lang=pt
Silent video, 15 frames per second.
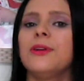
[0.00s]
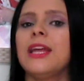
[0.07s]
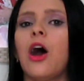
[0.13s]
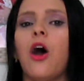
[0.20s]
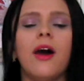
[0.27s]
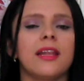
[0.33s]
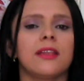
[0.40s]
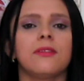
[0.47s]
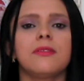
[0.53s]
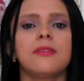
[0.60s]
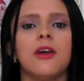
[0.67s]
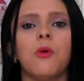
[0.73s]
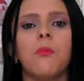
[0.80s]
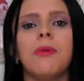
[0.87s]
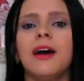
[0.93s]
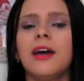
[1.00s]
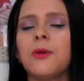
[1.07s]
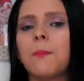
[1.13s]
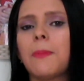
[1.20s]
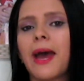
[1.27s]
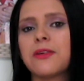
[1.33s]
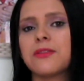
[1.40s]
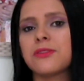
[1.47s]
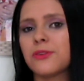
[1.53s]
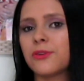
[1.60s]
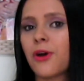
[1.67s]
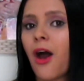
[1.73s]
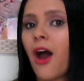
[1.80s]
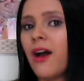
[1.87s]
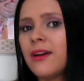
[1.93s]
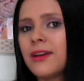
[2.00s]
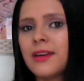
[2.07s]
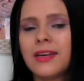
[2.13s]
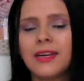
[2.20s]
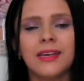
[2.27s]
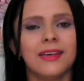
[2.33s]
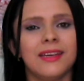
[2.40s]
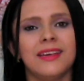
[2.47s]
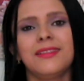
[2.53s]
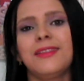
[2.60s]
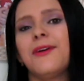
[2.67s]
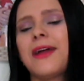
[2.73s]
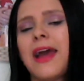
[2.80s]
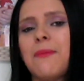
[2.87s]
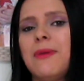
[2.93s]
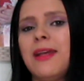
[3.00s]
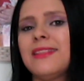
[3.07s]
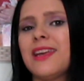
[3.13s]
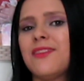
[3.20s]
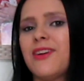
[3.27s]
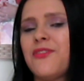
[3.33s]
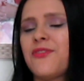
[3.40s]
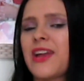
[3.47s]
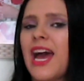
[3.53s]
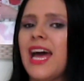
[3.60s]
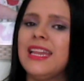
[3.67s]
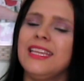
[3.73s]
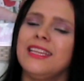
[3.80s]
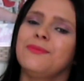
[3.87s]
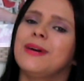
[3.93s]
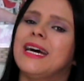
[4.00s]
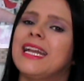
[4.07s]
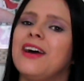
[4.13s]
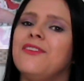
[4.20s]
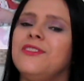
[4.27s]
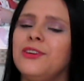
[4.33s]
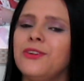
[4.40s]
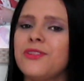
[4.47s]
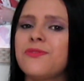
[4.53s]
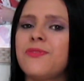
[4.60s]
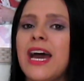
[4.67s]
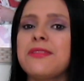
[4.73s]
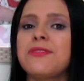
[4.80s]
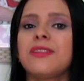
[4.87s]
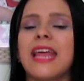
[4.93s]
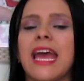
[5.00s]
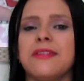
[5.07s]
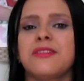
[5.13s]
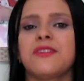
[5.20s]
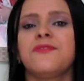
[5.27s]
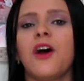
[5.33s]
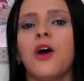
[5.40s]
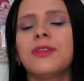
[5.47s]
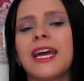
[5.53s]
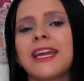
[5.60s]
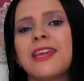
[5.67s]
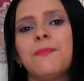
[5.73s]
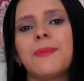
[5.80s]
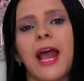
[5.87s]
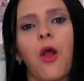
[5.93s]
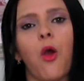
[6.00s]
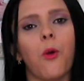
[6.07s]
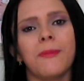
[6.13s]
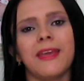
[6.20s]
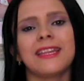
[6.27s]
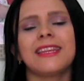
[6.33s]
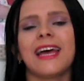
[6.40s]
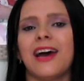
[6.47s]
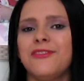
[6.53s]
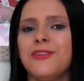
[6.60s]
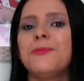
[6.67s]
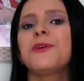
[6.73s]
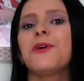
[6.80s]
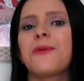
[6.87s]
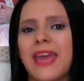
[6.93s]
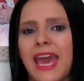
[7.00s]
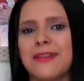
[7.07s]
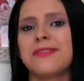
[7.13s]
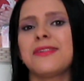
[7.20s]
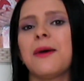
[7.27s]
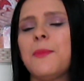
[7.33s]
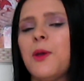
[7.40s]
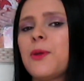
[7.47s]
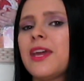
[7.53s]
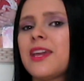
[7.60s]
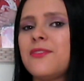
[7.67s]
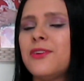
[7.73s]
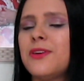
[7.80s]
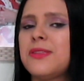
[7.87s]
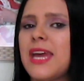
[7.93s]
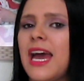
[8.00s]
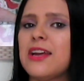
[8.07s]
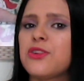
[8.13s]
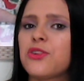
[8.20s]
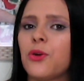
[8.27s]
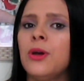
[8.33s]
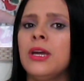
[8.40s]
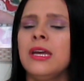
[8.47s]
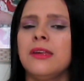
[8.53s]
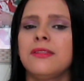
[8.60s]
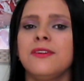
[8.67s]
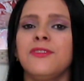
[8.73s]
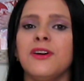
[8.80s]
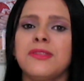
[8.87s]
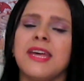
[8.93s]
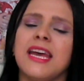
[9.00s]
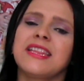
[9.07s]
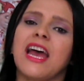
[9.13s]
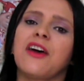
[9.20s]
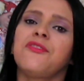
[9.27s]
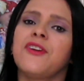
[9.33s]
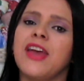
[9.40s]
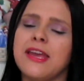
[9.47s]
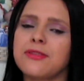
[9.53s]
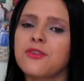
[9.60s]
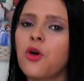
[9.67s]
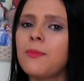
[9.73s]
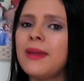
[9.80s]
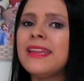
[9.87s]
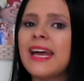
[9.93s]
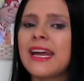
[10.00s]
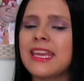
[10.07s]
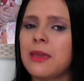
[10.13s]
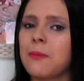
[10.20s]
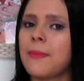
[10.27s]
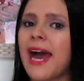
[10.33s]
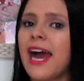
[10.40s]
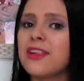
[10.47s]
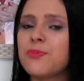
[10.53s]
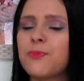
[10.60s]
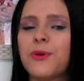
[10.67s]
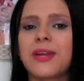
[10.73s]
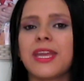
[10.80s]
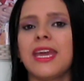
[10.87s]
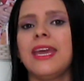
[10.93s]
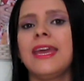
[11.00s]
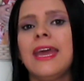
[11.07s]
na hora do seu banho, passou, ó teu cabelo já vai ficar lindo, maravilhoso. Faz o teste, volta aqui pra comentar, viu? Porque eu quero saber o que, que você achou. Se você já fez, comenta aqui embaixo, porque